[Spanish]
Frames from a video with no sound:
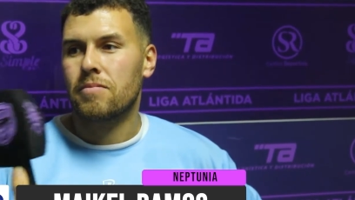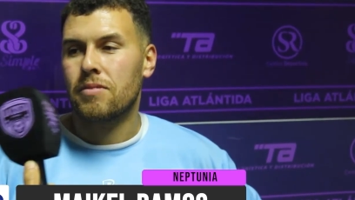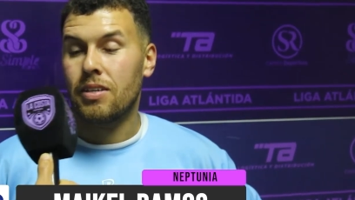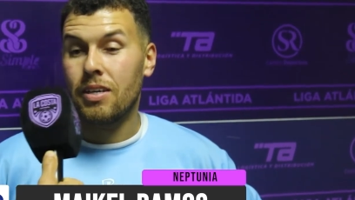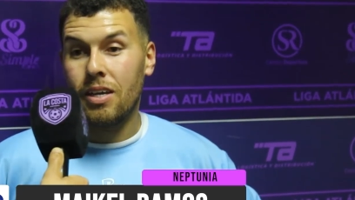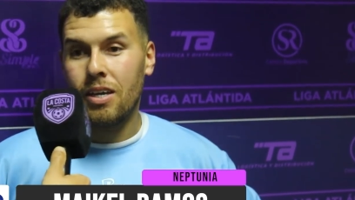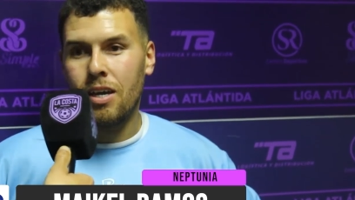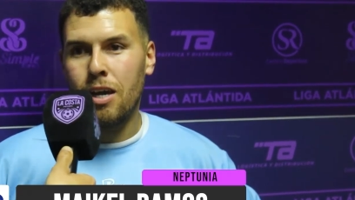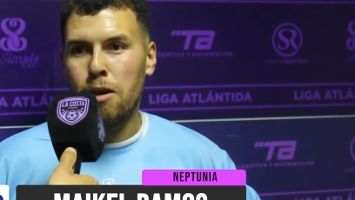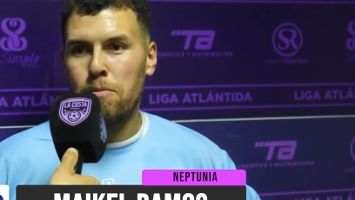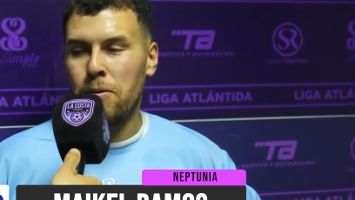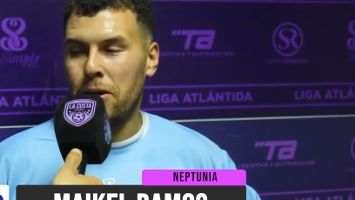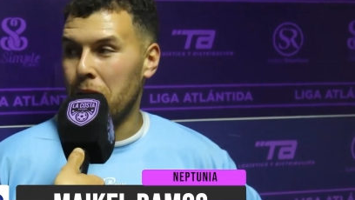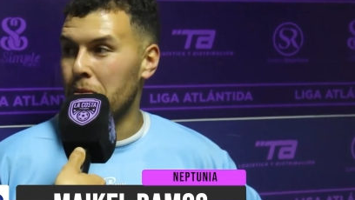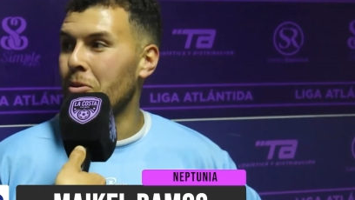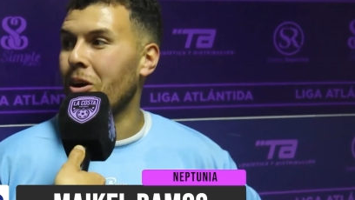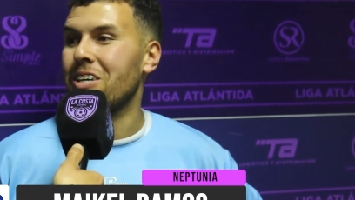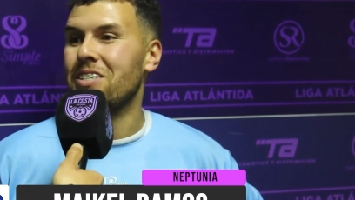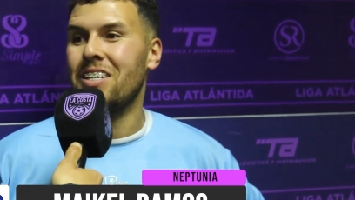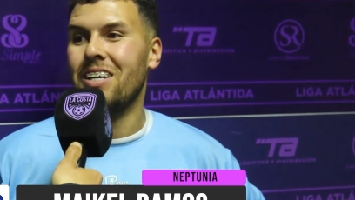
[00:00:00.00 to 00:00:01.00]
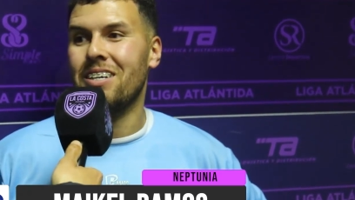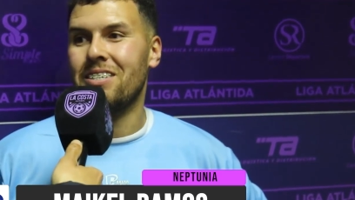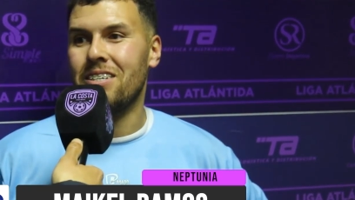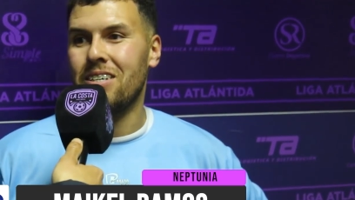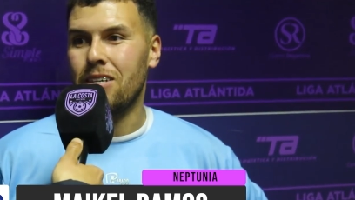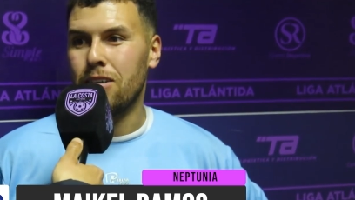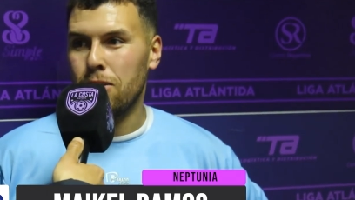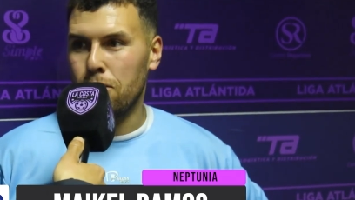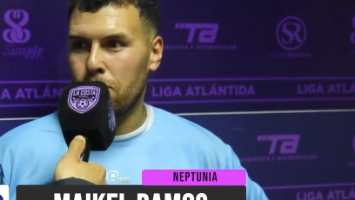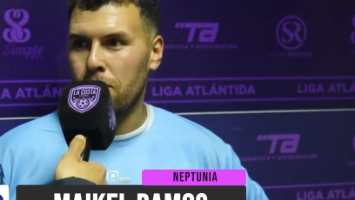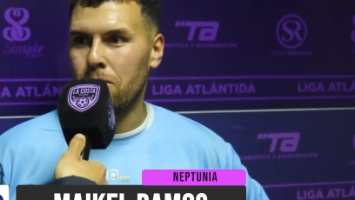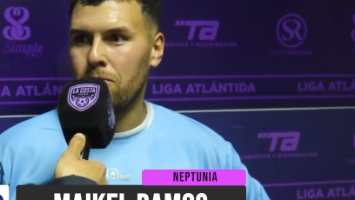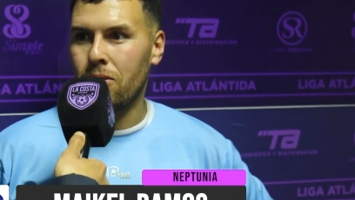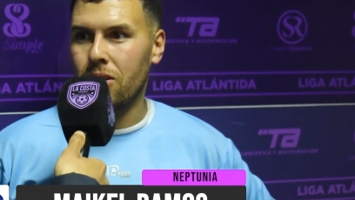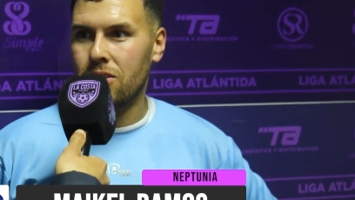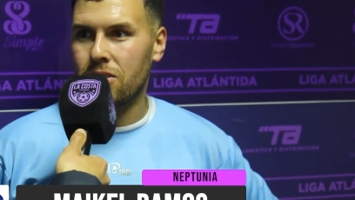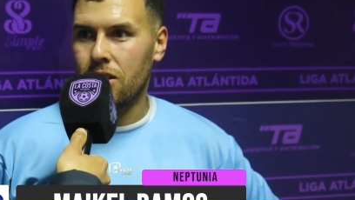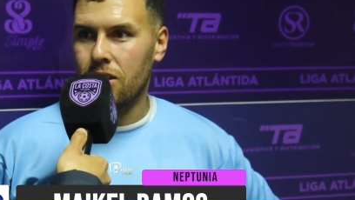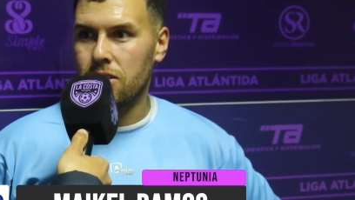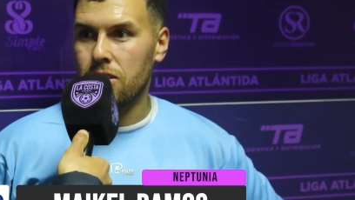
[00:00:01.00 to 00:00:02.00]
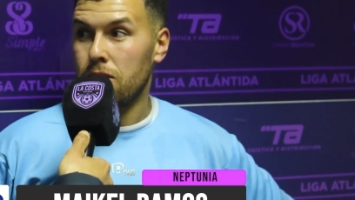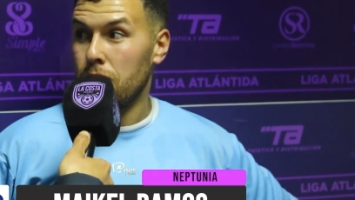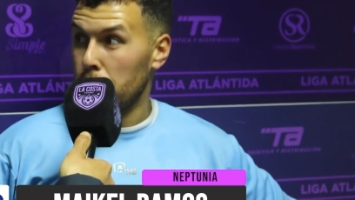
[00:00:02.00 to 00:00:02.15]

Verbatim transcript: Y esperemos que siga así, esperemos que siga así.